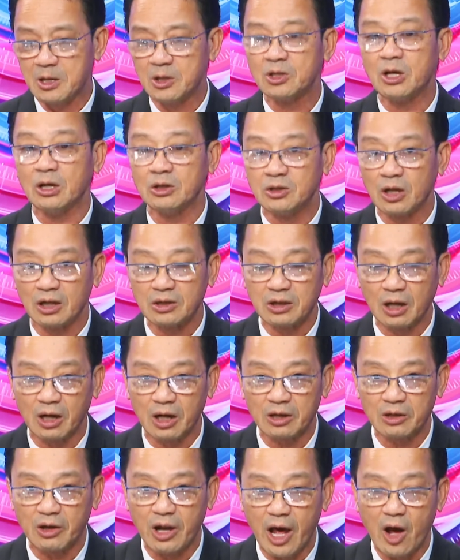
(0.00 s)
thử tưởng
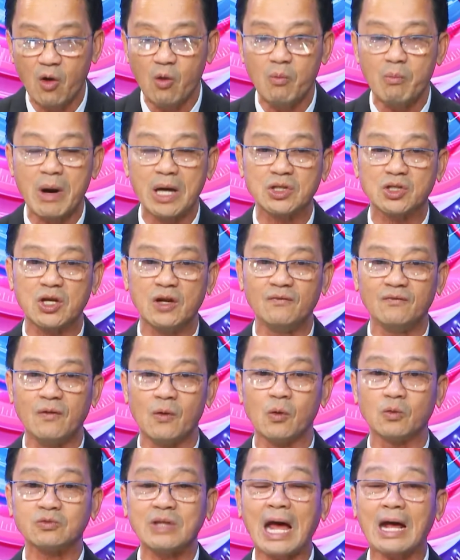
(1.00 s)
tượng nếu mà chính
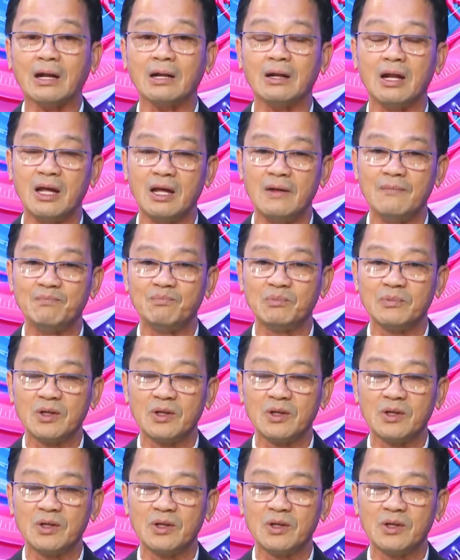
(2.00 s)
phủ tắt đi